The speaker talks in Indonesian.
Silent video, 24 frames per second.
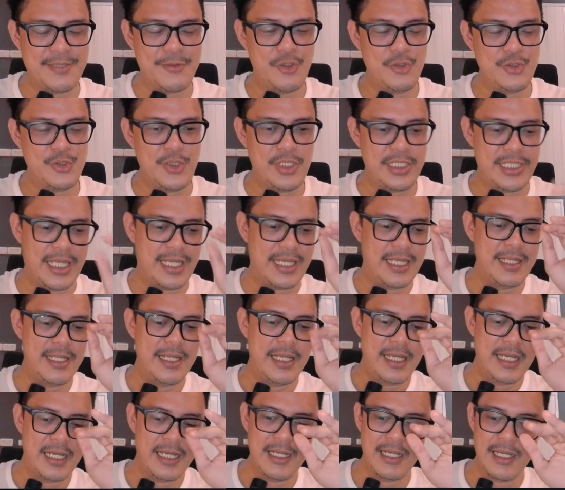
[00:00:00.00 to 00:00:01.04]
Gue suka deh
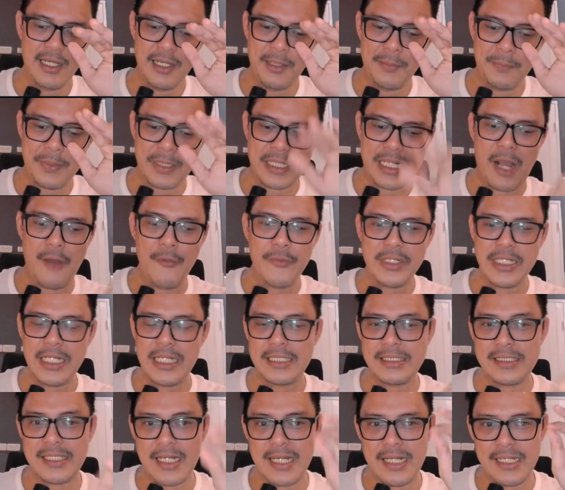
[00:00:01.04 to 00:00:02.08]
uh, perkawinan
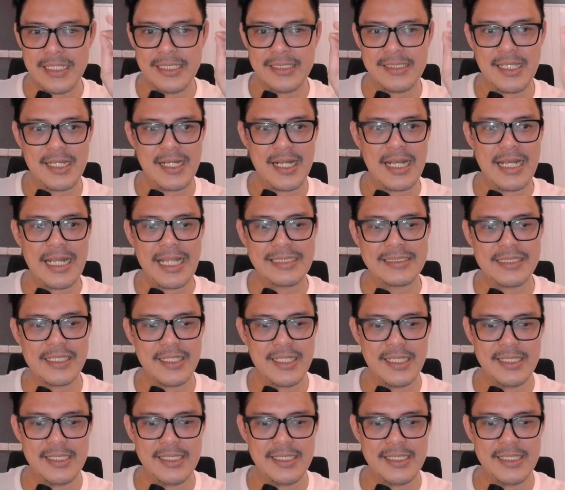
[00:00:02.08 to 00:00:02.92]
antara gitar elektrik